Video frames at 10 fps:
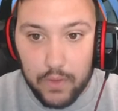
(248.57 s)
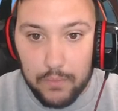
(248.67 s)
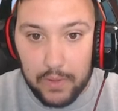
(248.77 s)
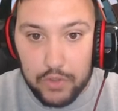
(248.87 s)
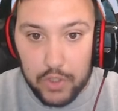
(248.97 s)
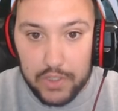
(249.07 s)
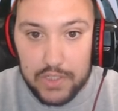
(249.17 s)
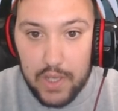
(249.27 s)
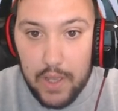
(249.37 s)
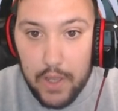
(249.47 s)
Vale, ¿eso qué es?
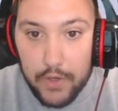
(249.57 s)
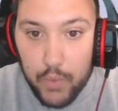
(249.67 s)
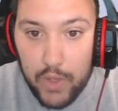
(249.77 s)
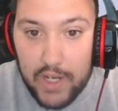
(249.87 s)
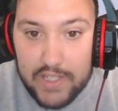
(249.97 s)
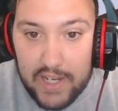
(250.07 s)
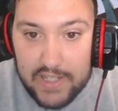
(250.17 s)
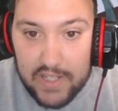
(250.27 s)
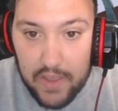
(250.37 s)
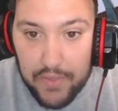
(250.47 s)
Nunca se
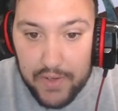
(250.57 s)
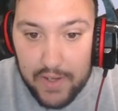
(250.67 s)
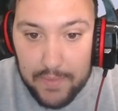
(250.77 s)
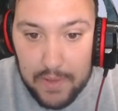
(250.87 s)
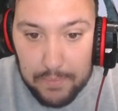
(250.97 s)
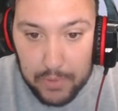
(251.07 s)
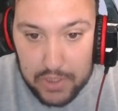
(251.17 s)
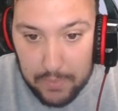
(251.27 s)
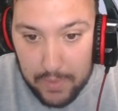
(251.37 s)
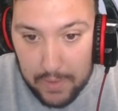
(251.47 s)
cansa de hacer la vida
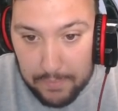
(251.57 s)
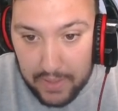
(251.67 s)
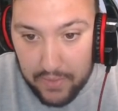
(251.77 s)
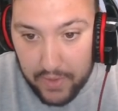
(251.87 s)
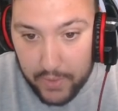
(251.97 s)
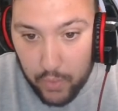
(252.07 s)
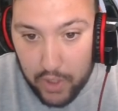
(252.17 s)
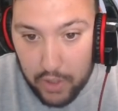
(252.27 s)
imposible. Parece que nunca